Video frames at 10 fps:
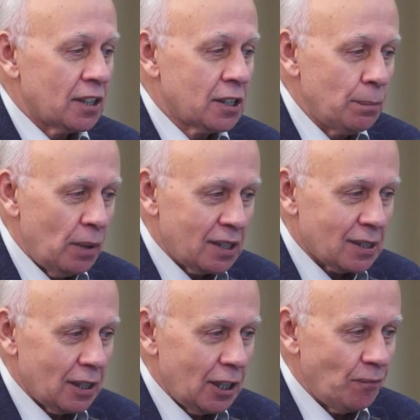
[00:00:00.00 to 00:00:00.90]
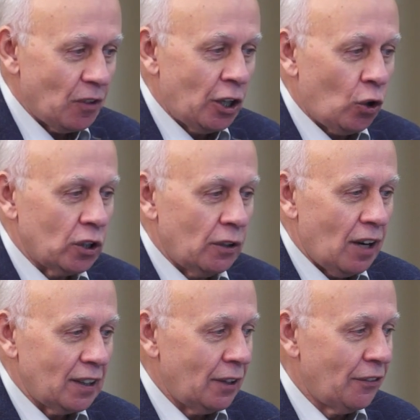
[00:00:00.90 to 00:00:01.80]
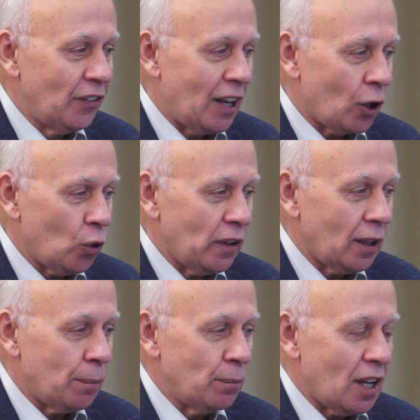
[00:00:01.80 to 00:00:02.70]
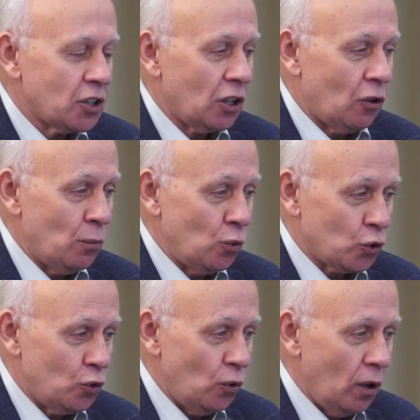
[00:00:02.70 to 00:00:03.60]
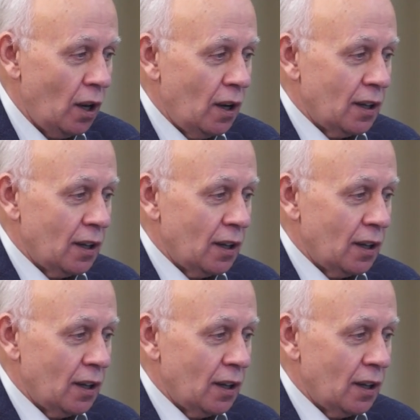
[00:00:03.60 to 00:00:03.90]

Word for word: zmysły i kodowane w neuronach naszego mózgu